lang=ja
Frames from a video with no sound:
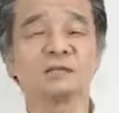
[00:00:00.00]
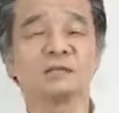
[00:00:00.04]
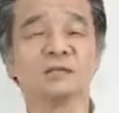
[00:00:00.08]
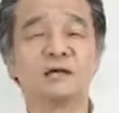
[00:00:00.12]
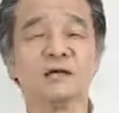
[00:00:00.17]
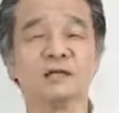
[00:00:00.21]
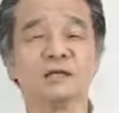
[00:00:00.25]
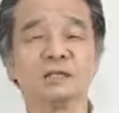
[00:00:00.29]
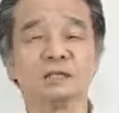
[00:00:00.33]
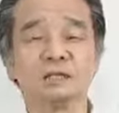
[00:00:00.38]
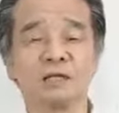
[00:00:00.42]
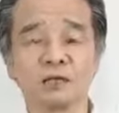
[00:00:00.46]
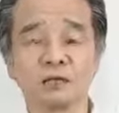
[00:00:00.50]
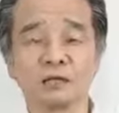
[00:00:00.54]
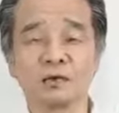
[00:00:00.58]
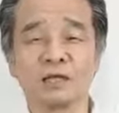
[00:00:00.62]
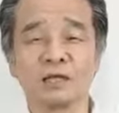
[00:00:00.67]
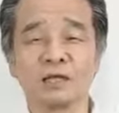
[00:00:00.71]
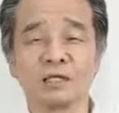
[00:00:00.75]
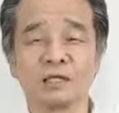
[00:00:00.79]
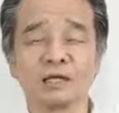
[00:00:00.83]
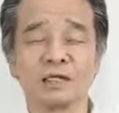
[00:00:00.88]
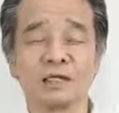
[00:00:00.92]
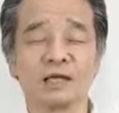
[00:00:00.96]
分
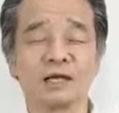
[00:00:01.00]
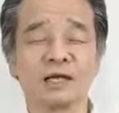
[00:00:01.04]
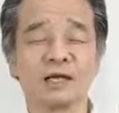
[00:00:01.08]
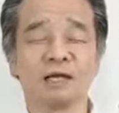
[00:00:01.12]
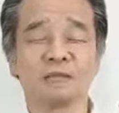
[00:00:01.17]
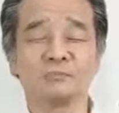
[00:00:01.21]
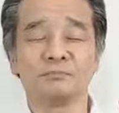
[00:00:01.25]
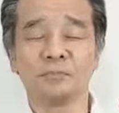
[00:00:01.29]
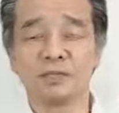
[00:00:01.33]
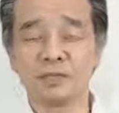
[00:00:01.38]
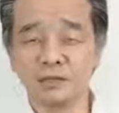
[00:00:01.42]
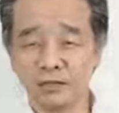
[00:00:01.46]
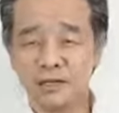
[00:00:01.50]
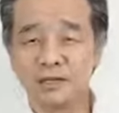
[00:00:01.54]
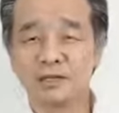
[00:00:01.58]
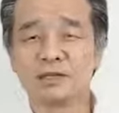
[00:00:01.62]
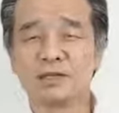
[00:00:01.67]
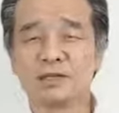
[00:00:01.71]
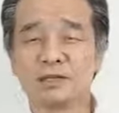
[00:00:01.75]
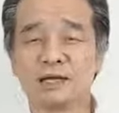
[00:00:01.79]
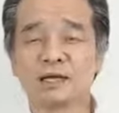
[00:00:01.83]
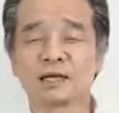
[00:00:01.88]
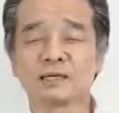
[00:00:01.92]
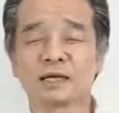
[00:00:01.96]
ノルウェーにあ
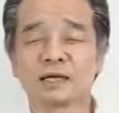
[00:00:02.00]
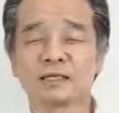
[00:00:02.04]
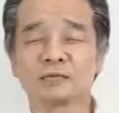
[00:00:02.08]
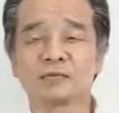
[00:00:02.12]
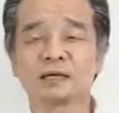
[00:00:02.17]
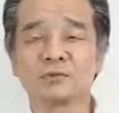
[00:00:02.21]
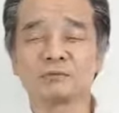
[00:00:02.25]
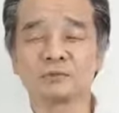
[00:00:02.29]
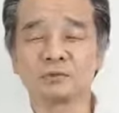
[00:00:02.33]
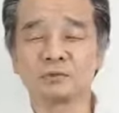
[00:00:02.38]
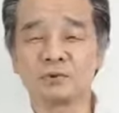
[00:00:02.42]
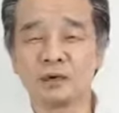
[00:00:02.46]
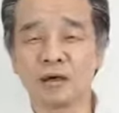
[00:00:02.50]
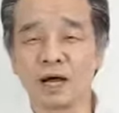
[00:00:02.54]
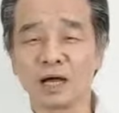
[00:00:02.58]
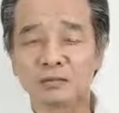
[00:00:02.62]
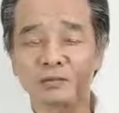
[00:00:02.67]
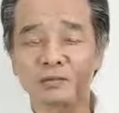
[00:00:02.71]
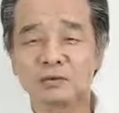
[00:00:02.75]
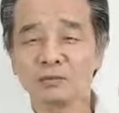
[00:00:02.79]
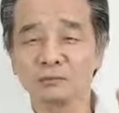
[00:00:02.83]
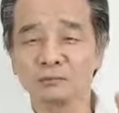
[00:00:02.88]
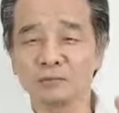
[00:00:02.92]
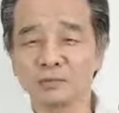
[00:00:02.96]
ベルゲンに行かれたから多分あ
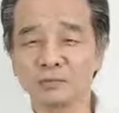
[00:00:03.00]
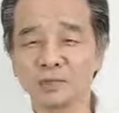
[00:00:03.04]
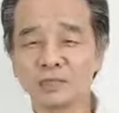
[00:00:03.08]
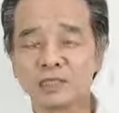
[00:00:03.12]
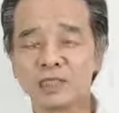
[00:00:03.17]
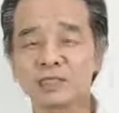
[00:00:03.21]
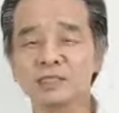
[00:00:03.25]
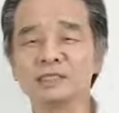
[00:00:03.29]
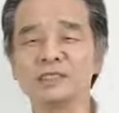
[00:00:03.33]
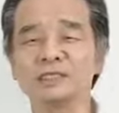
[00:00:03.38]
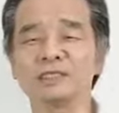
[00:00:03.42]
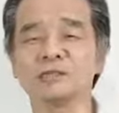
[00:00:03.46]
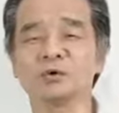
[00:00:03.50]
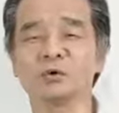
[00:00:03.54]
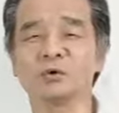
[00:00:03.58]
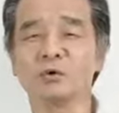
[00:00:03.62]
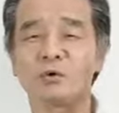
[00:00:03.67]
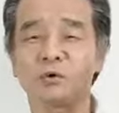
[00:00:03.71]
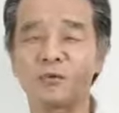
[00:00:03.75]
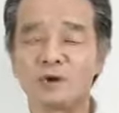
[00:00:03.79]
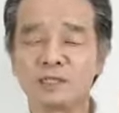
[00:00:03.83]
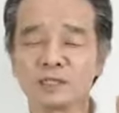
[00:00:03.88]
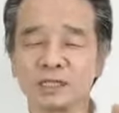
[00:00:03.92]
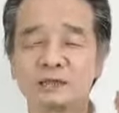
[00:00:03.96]
のブリテン地区と
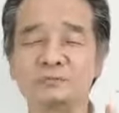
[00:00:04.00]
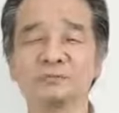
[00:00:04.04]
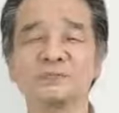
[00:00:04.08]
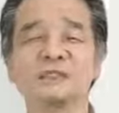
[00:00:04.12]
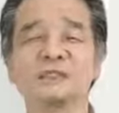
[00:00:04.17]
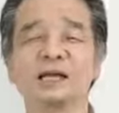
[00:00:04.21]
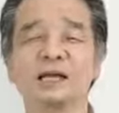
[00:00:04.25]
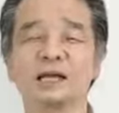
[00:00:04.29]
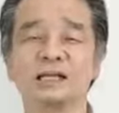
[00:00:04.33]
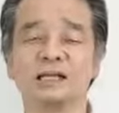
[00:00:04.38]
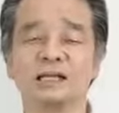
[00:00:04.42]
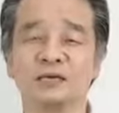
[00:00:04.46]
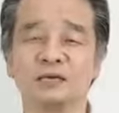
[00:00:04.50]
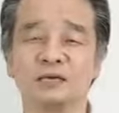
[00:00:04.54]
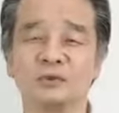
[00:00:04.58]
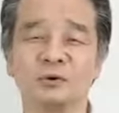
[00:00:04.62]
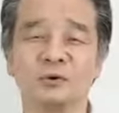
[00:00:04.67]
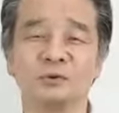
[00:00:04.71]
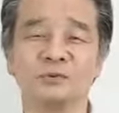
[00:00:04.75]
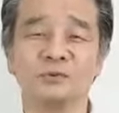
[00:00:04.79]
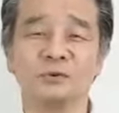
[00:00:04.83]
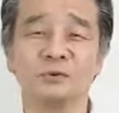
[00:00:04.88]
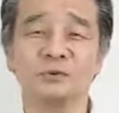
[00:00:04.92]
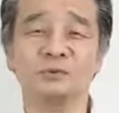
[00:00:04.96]
ここは多分行かれてると
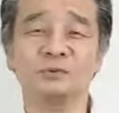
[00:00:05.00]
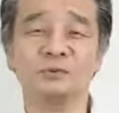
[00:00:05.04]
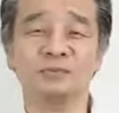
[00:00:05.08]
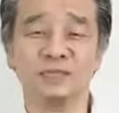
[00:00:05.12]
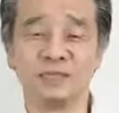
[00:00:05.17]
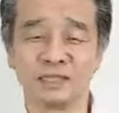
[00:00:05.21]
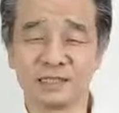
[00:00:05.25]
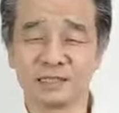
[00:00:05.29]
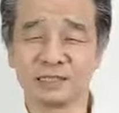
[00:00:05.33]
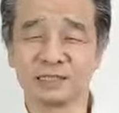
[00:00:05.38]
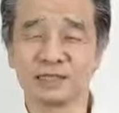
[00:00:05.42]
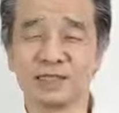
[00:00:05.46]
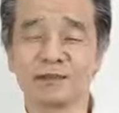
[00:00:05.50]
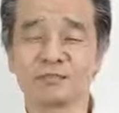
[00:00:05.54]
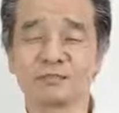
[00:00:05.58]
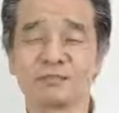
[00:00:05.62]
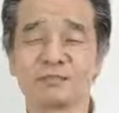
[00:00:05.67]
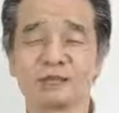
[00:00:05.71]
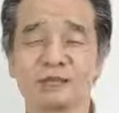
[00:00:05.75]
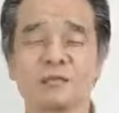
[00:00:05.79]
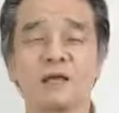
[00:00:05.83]
思うんですよね、